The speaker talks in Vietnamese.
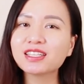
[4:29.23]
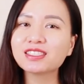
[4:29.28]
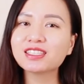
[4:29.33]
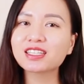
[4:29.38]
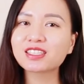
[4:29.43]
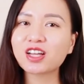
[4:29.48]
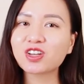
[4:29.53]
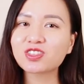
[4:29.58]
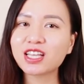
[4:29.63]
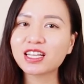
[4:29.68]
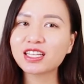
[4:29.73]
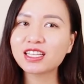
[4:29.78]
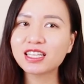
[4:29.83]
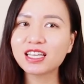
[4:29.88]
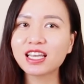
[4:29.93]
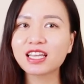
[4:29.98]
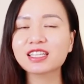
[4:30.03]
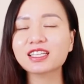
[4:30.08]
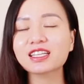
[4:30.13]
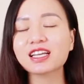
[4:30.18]
nhưng nó sẽ
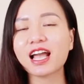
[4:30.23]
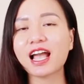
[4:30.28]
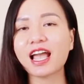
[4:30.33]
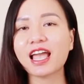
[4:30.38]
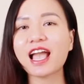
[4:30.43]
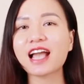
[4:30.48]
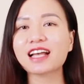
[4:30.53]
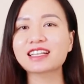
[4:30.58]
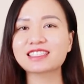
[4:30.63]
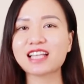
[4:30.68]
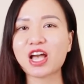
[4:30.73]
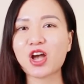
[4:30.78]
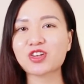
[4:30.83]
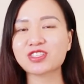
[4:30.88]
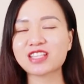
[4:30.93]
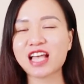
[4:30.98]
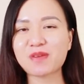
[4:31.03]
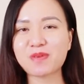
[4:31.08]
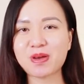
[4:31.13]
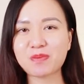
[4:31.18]
khiến cái hàng rào
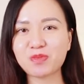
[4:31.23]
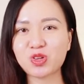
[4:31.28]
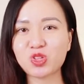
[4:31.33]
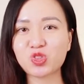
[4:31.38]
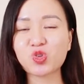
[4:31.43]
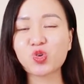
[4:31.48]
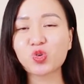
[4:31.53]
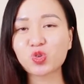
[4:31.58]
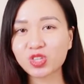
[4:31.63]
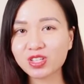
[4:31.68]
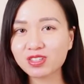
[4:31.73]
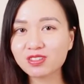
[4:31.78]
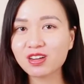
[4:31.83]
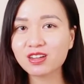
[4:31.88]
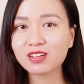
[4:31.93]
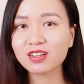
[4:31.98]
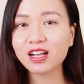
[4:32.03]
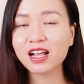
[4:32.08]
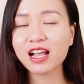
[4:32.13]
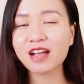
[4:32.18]
da bạn bị tổn thương.